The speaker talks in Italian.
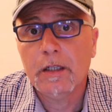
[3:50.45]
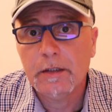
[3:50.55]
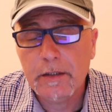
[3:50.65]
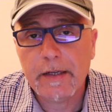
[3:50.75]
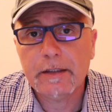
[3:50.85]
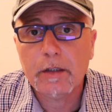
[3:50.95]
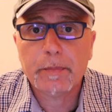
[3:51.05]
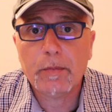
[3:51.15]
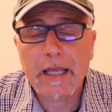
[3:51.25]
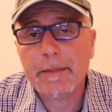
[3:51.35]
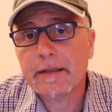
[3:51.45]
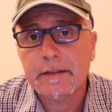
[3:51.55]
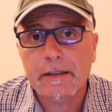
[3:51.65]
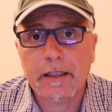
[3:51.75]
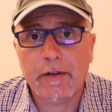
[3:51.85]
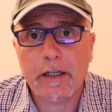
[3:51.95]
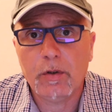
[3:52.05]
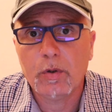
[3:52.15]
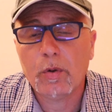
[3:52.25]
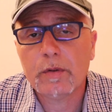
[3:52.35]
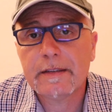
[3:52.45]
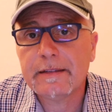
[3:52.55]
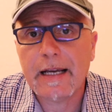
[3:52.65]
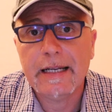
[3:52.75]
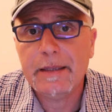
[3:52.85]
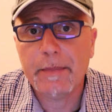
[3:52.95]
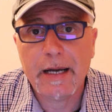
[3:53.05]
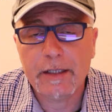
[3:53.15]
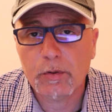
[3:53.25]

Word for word: diventa un problema se il cavallo non sale mai,